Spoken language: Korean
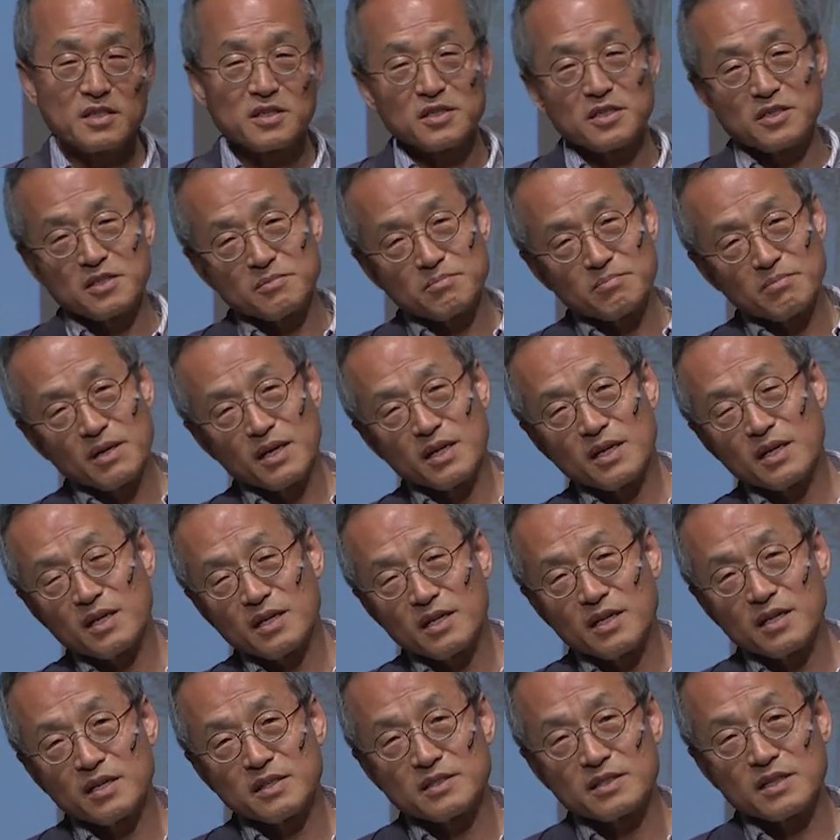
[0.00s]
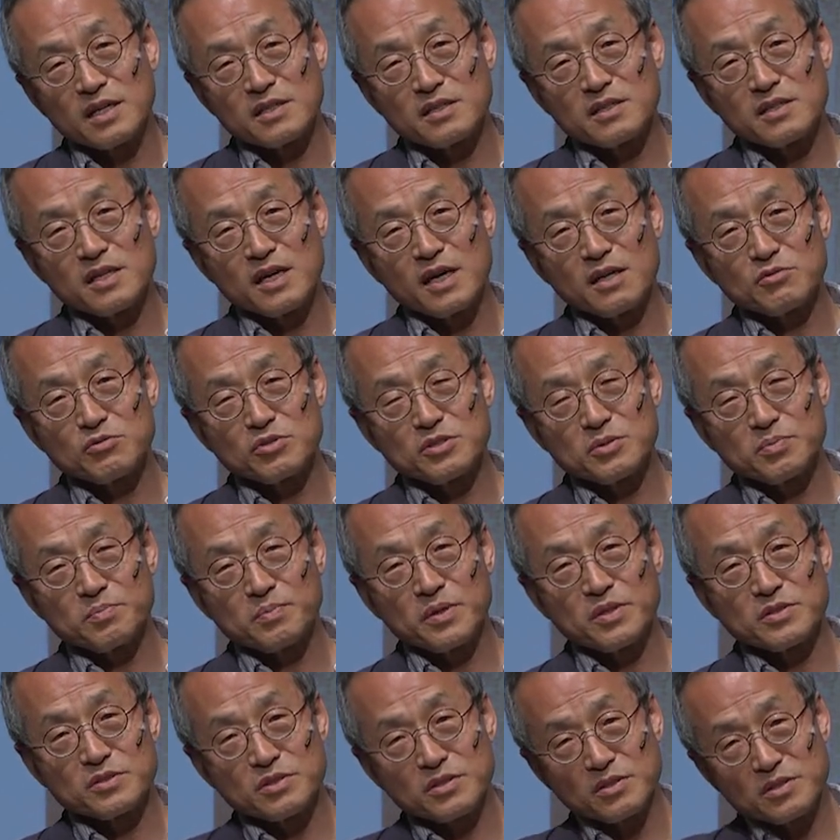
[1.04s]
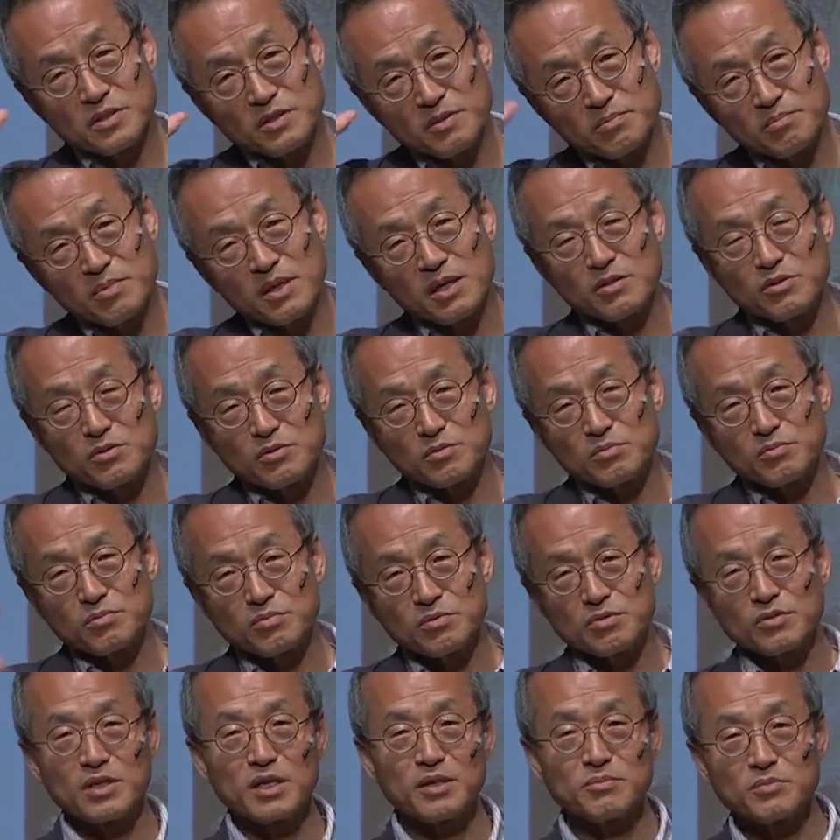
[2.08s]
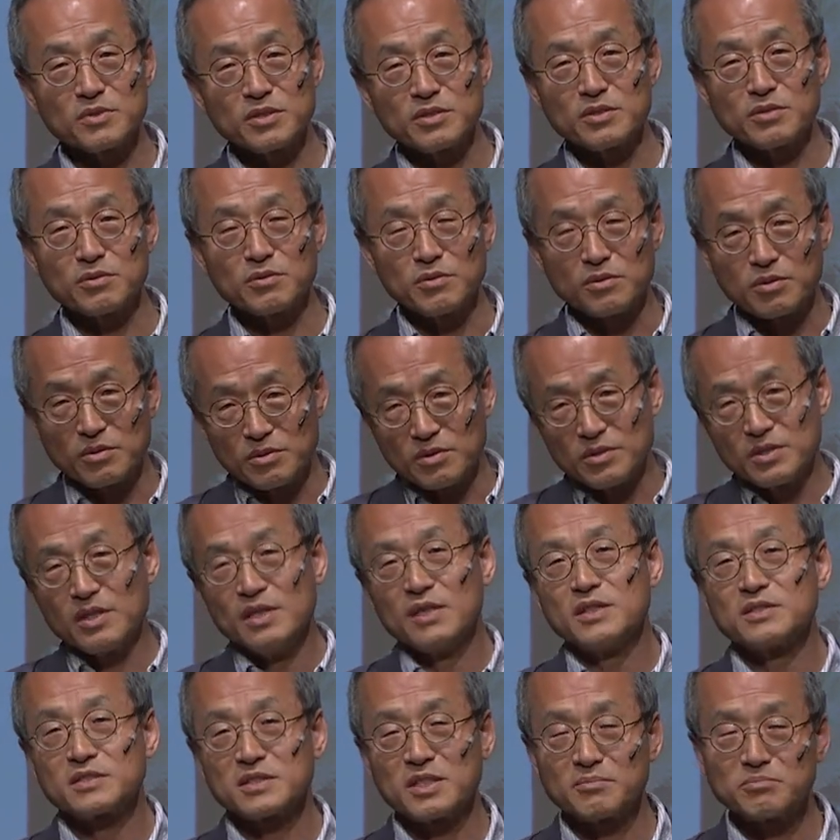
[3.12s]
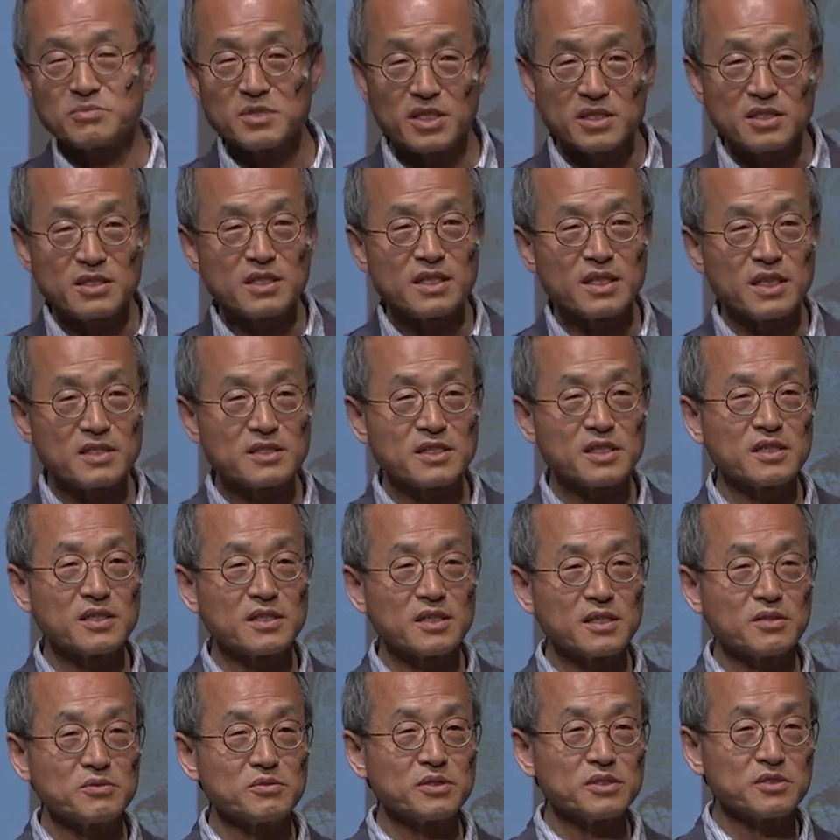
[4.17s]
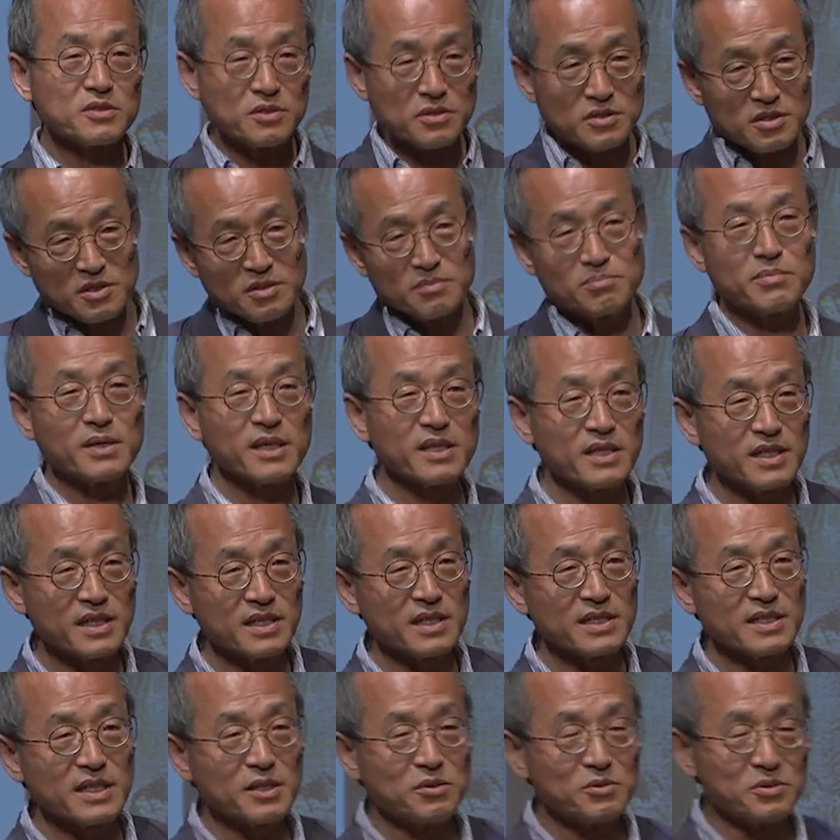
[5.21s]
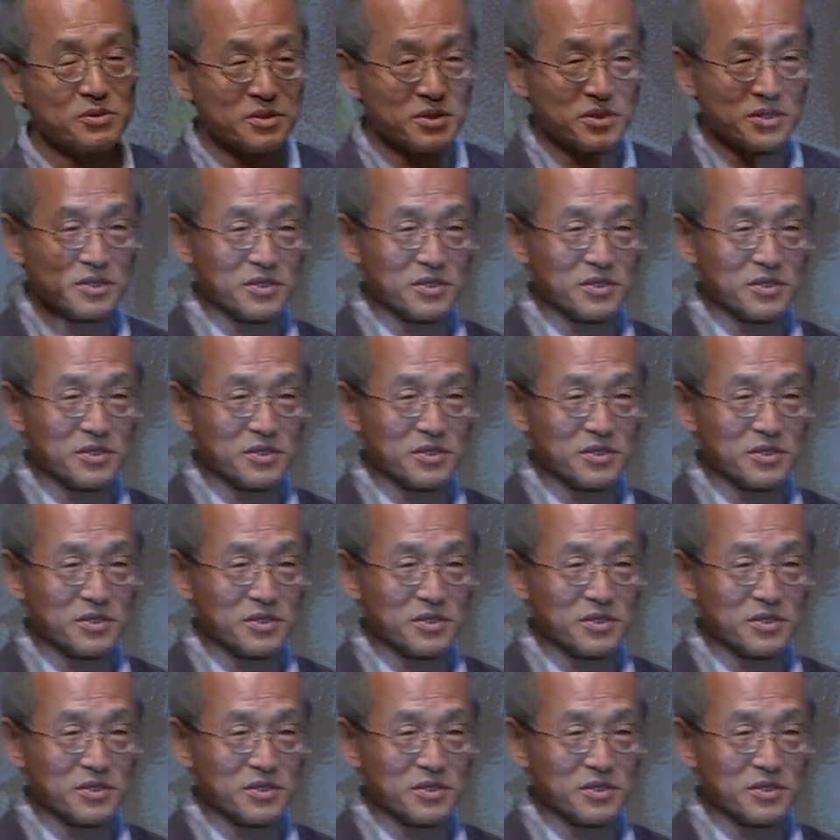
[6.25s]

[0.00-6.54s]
금발 딸을 낳고 싶어서 금발로 물감들이고 잠자리를 같이 한다고 해서 금발 애가 나오는 건